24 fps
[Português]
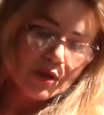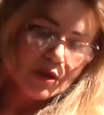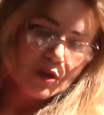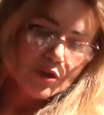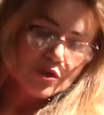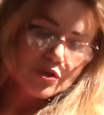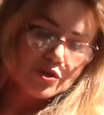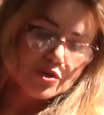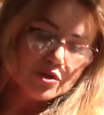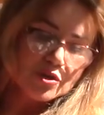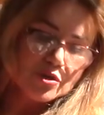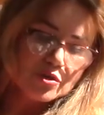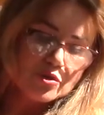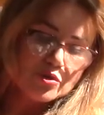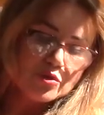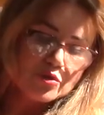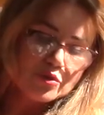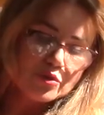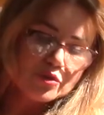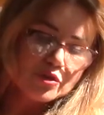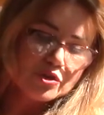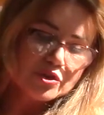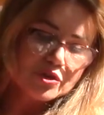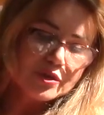
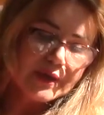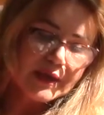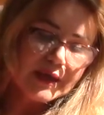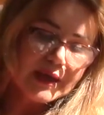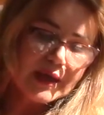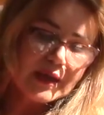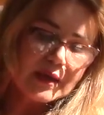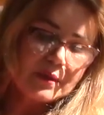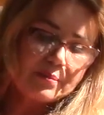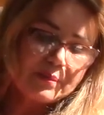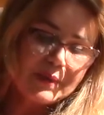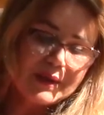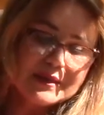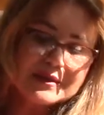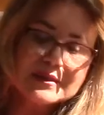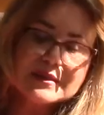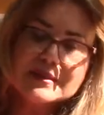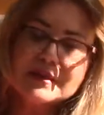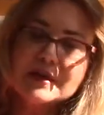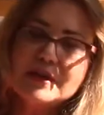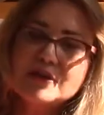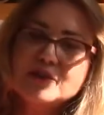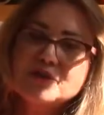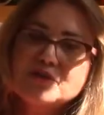Jesus, né, aquela
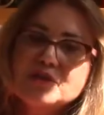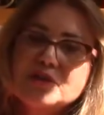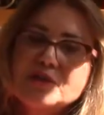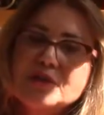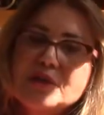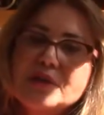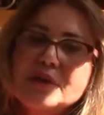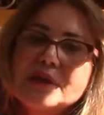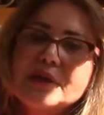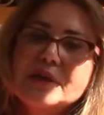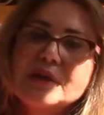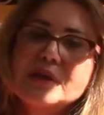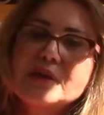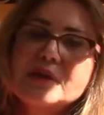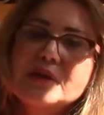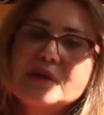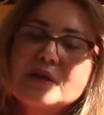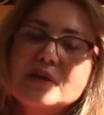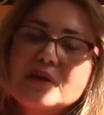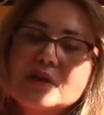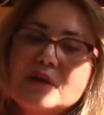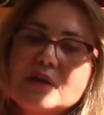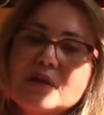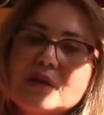passagem
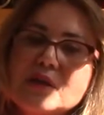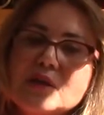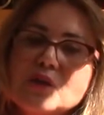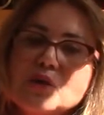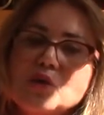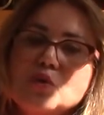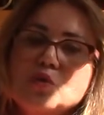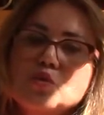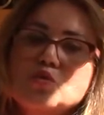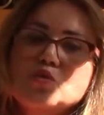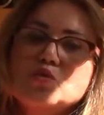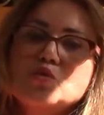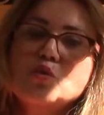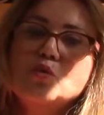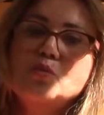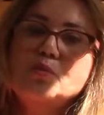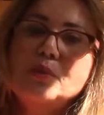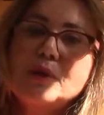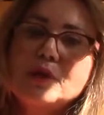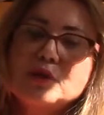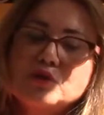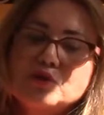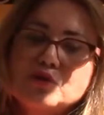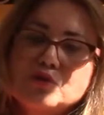dele, eu sou
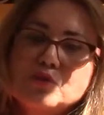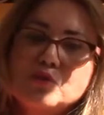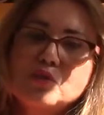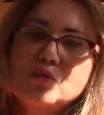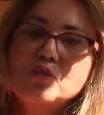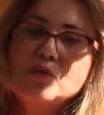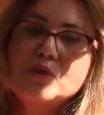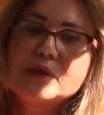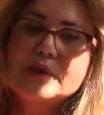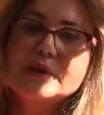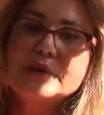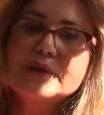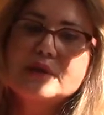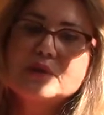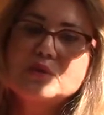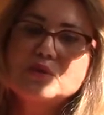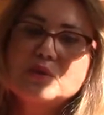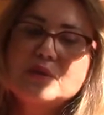pastor, né?